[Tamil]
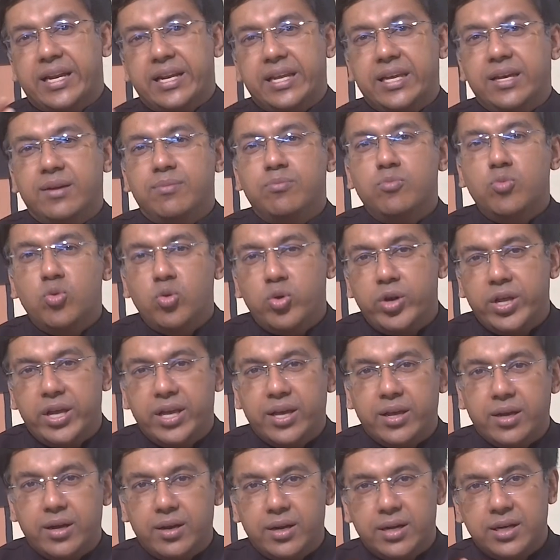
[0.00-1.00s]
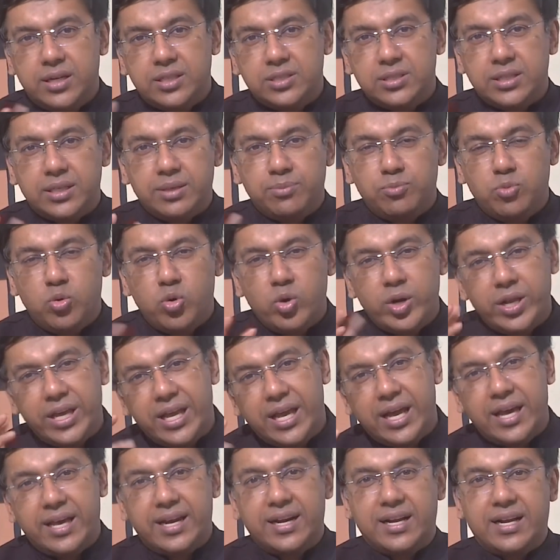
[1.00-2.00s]
நிறைய மூடி டிஸ்
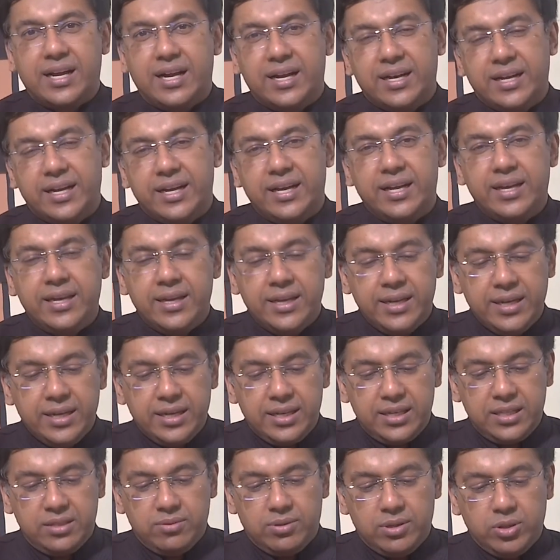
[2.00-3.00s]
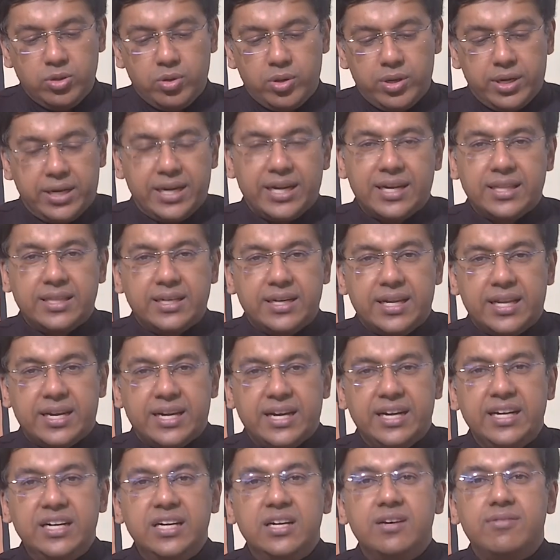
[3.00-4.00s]
மூடியாக இருக்காங்க இது வந்து ஒரு கிட்டத்தட்ட
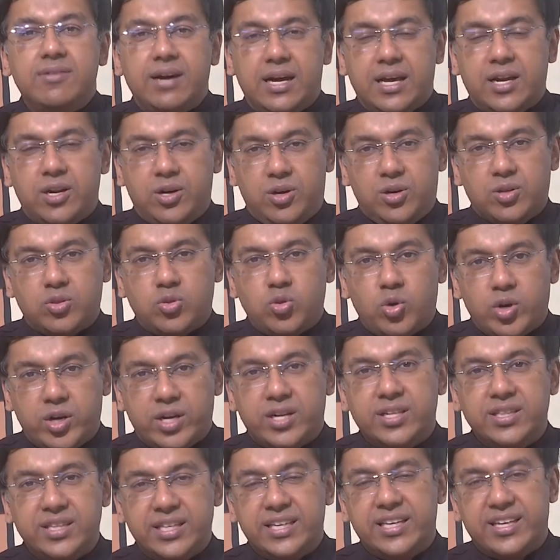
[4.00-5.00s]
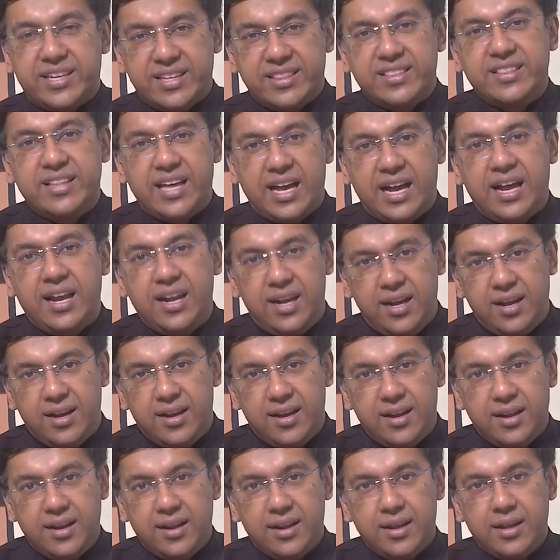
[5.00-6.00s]
ரெண்டு வாரம் தொடர்ந்து இருந்தால்
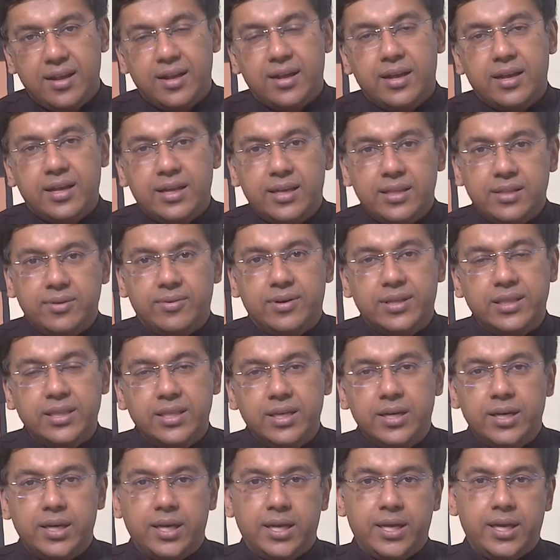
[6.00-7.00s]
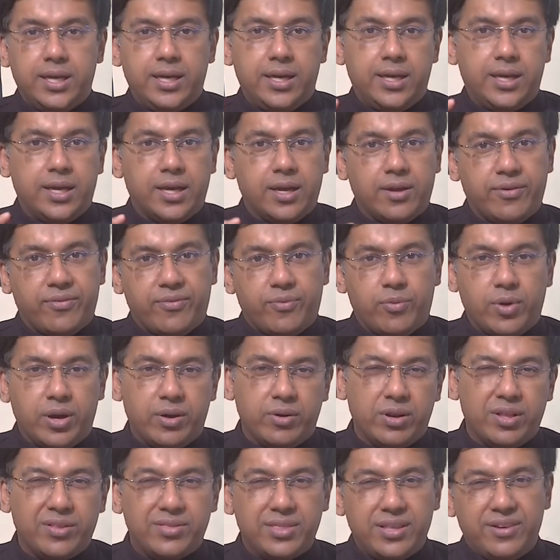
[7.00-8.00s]
இது வந்து
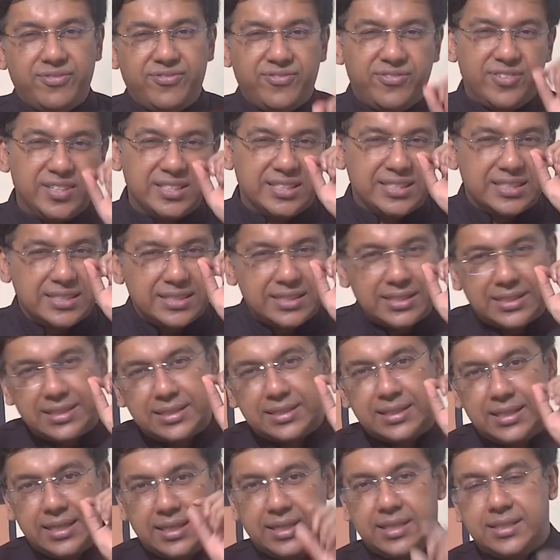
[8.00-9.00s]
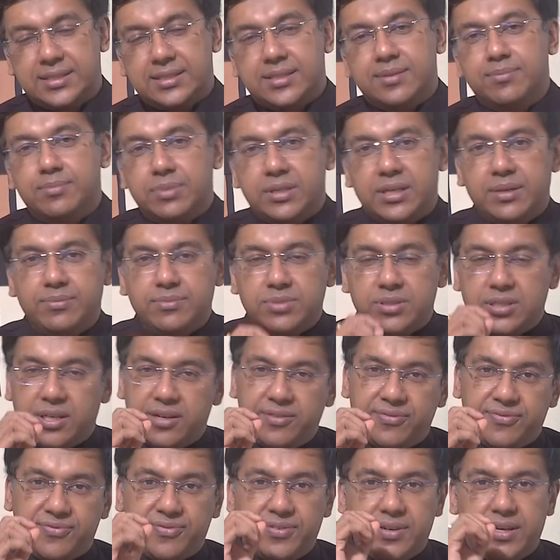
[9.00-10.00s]
ஒன் ஆஃப் த ஃபஸ்ட்டு சிம்டம்ஸ்
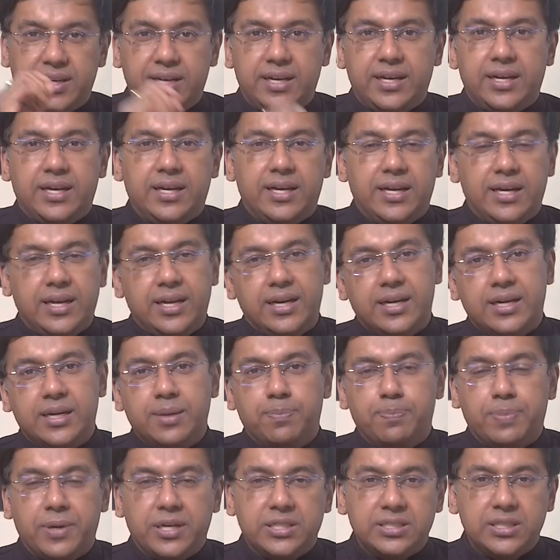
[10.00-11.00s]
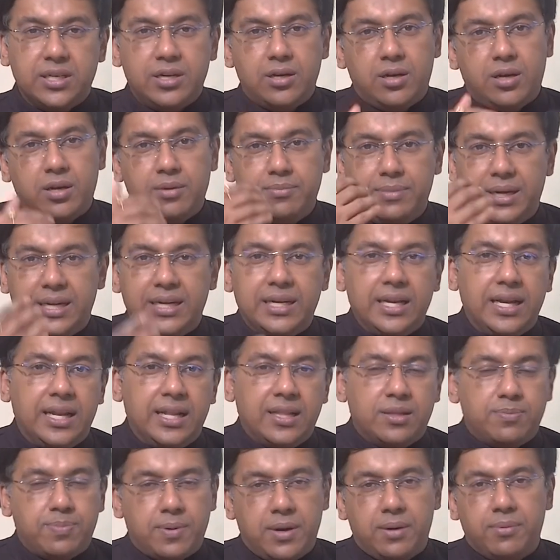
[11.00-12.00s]
ஆஃப் டிப்ரெஷன் ஆர் மென்டல்
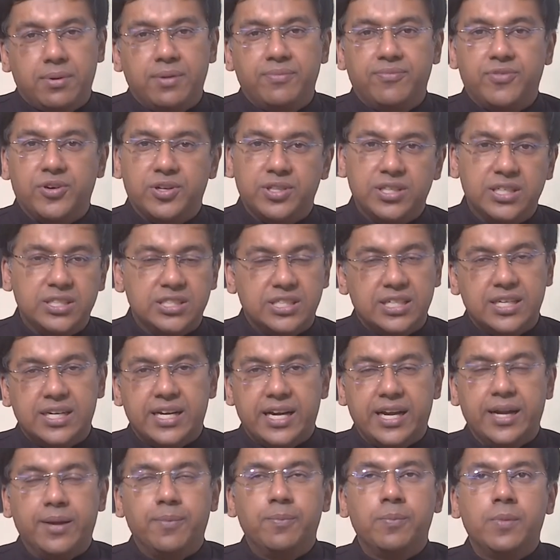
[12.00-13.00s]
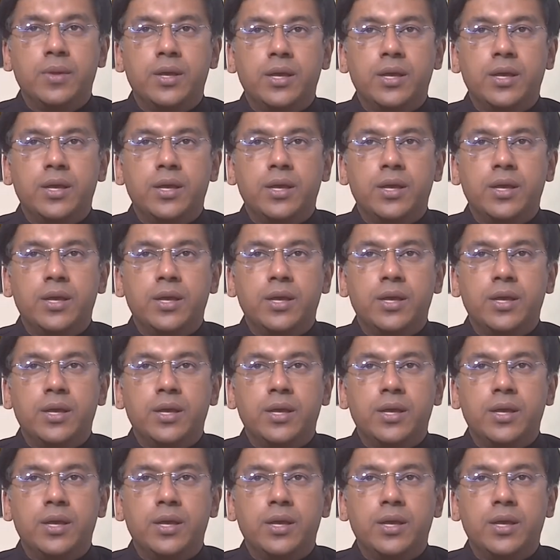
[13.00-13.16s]
ஹெல்த் ப்ராப்ளம் ஃபார் த சில்ட்ரன்